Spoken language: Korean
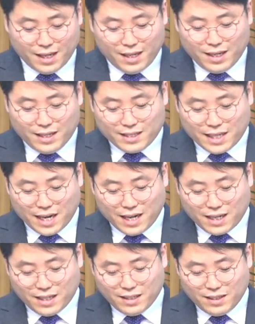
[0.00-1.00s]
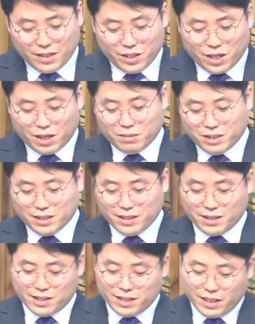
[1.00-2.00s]
사랑하는
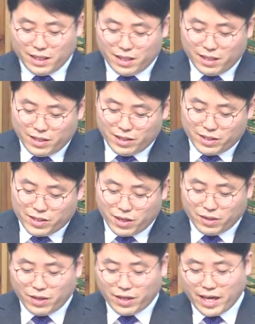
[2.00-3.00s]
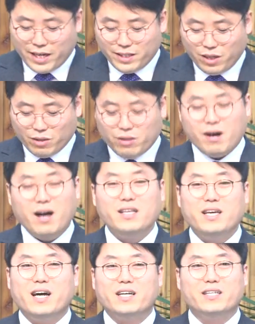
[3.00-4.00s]
여러분, 성경에는 어떠한
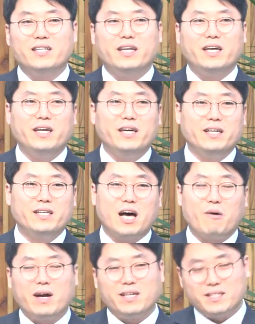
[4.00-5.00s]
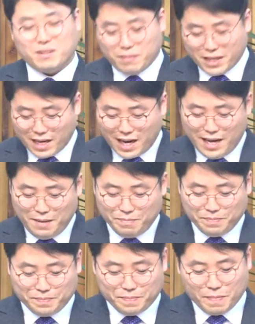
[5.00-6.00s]
이야기들이 나와 있습니까?
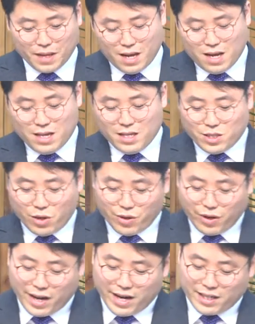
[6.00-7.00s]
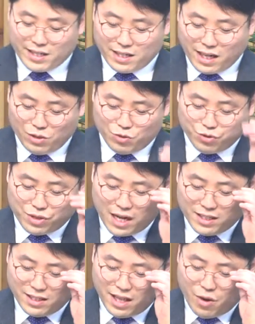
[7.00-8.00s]
성경에는 크게 두
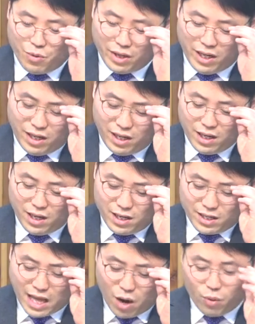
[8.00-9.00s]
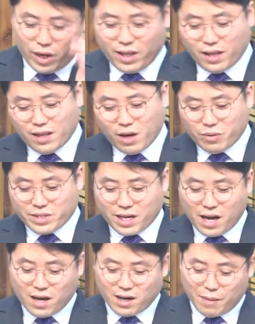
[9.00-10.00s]
가지 내용이 나오게 된다고
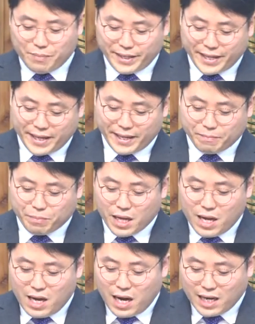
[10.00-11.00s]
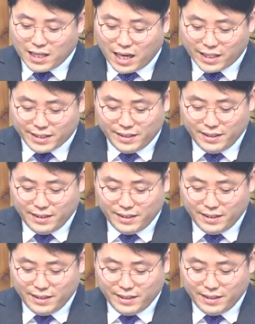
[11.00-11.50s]
생각을 합니다. 하나는